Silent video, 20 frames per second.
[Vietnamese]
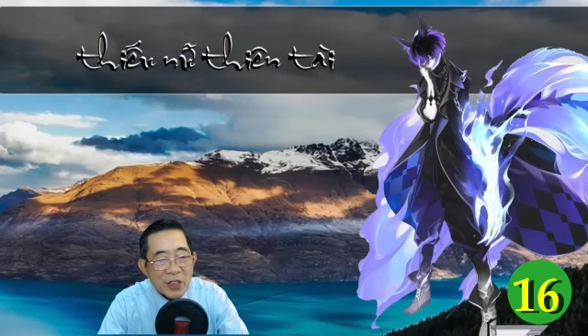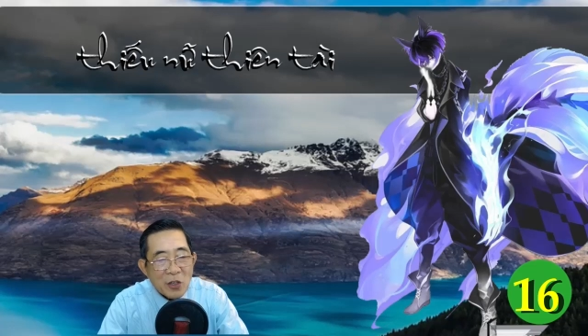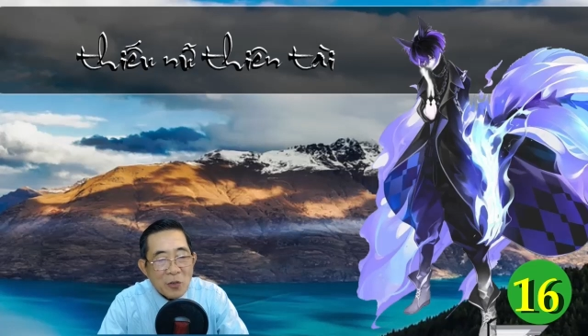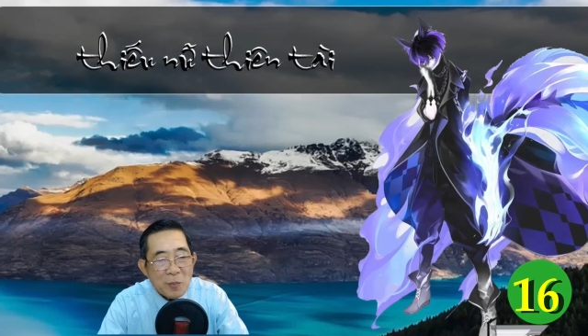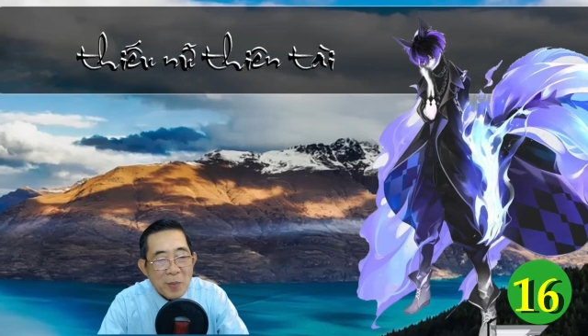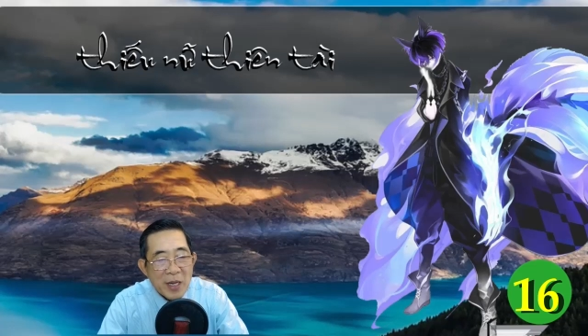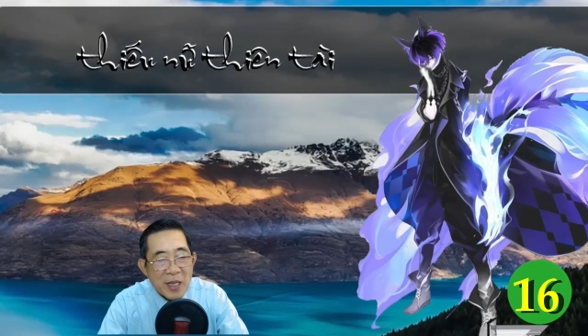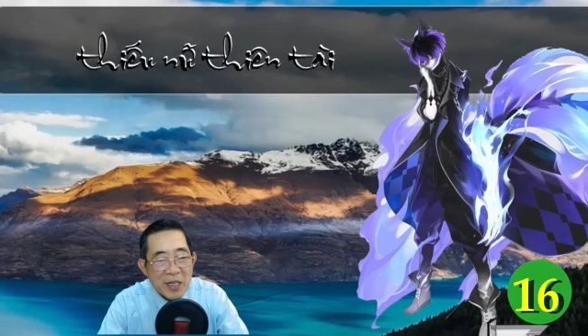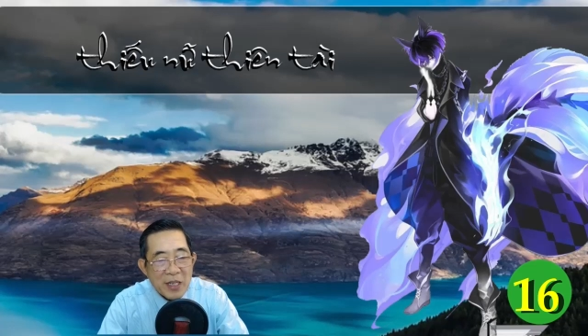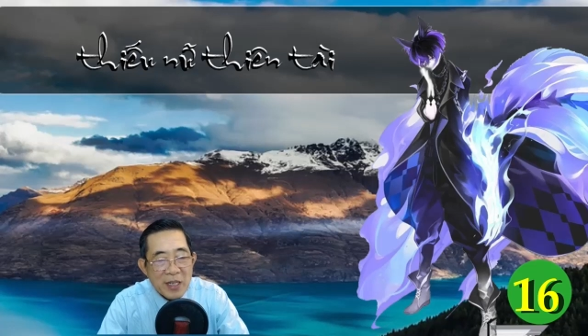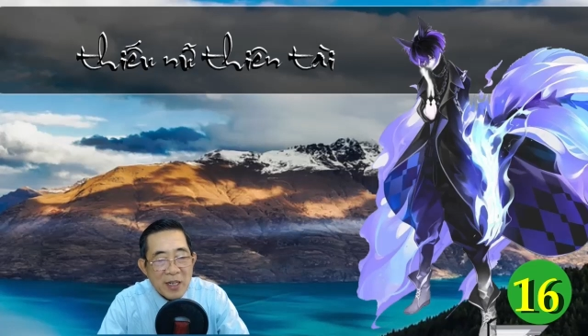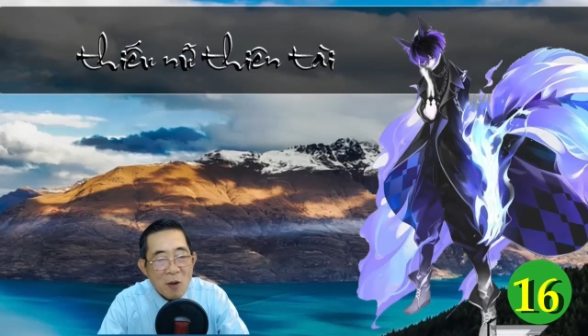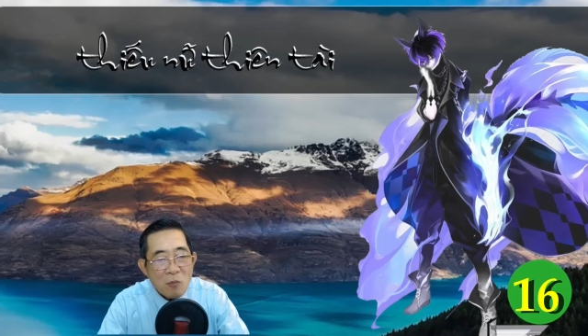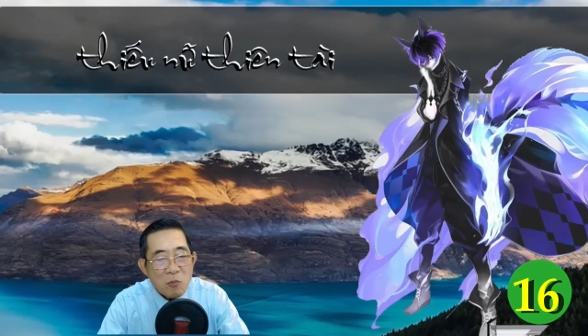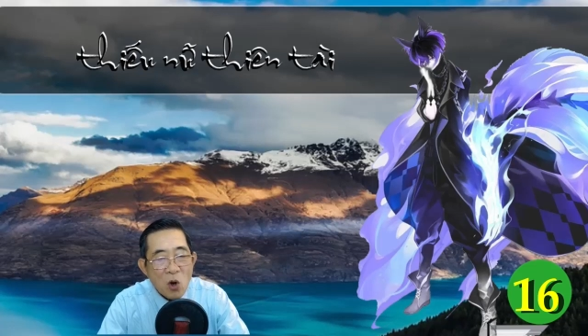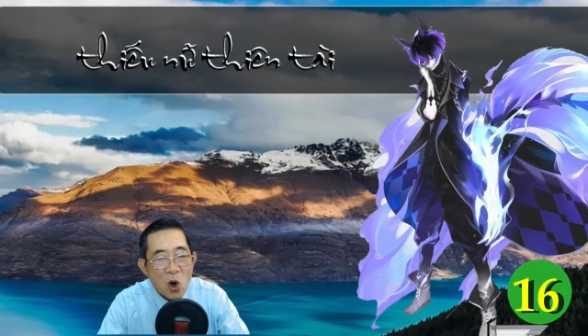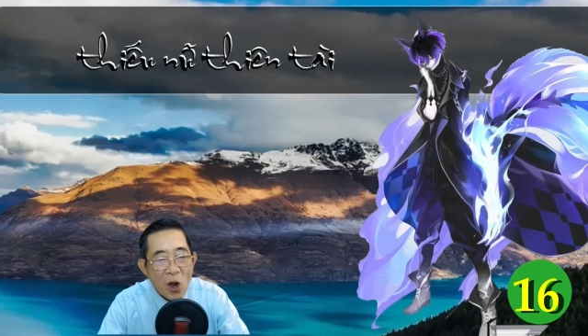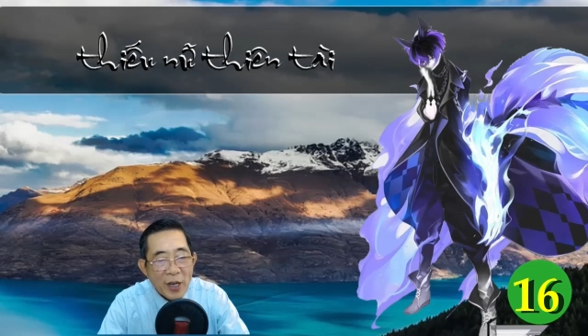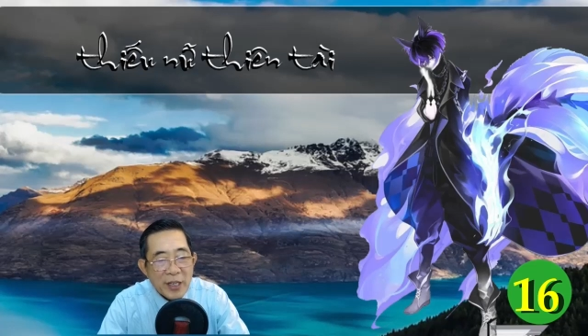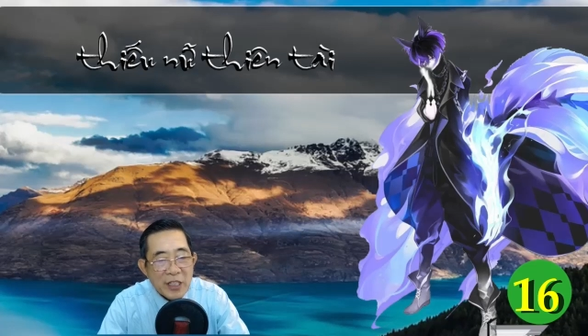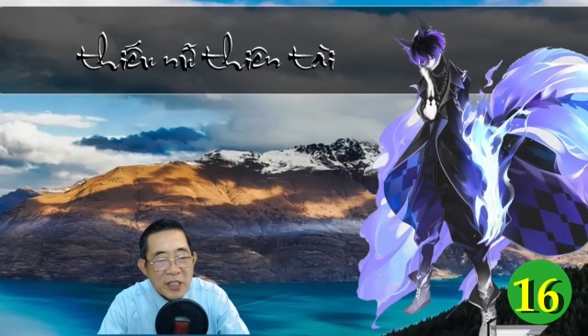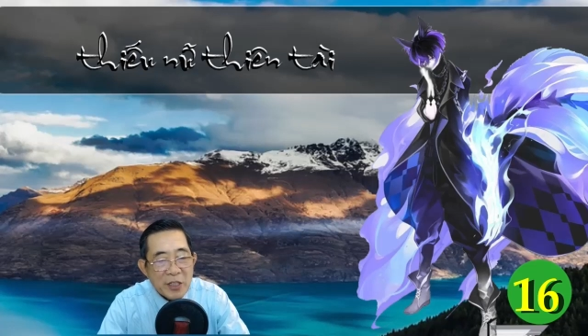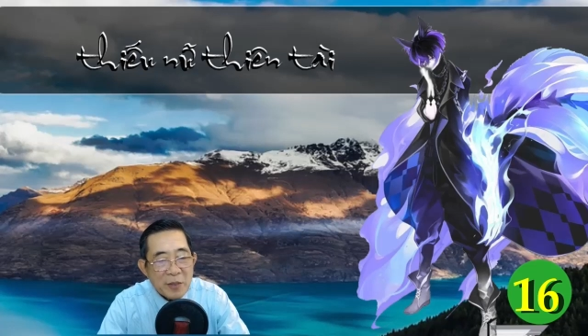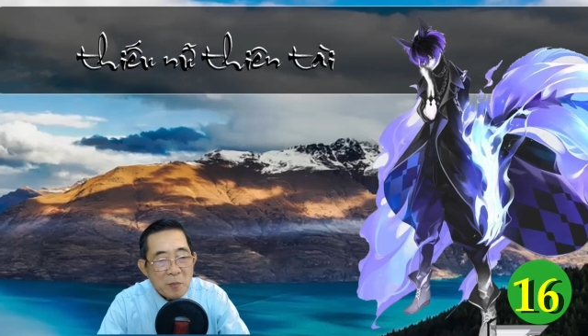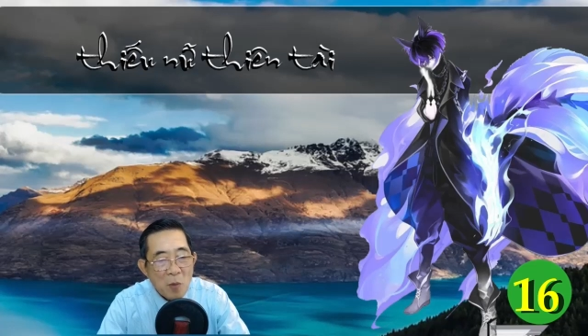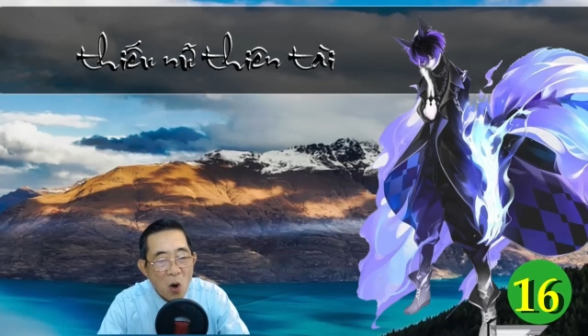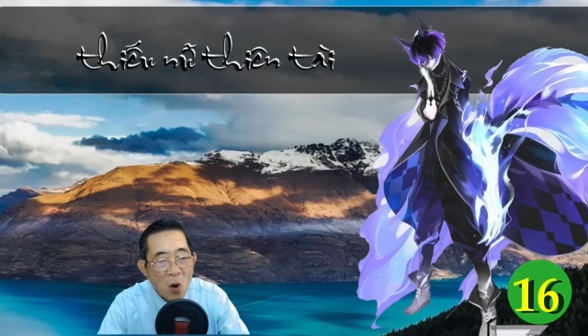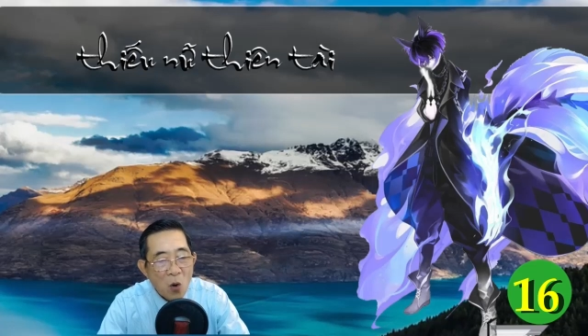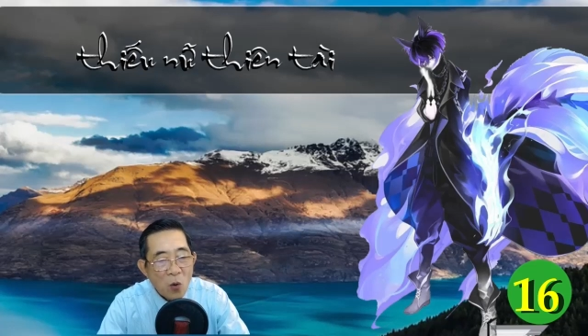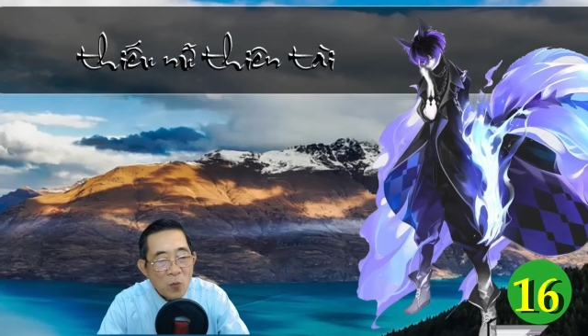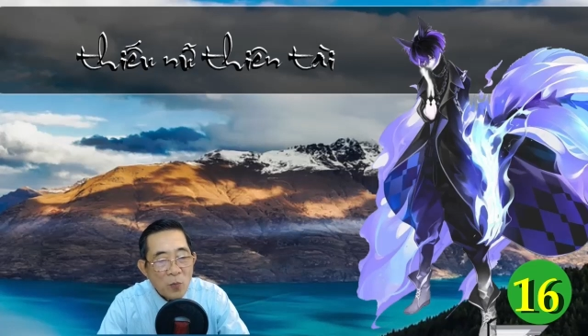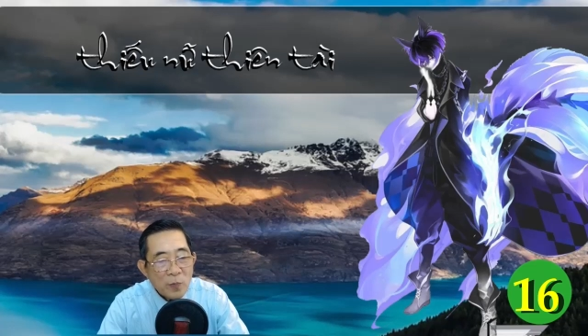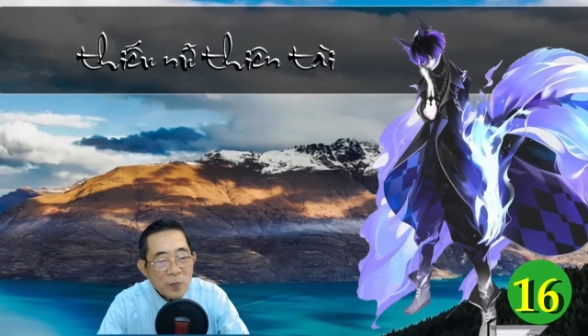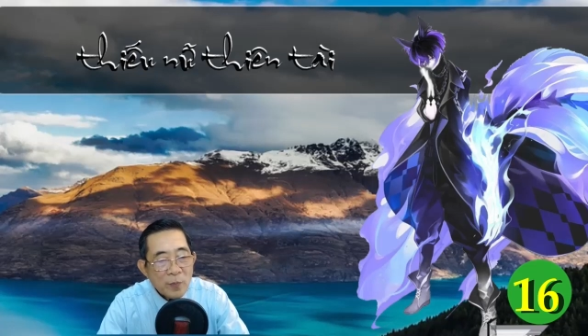My không khỏi ngưỡng mộ.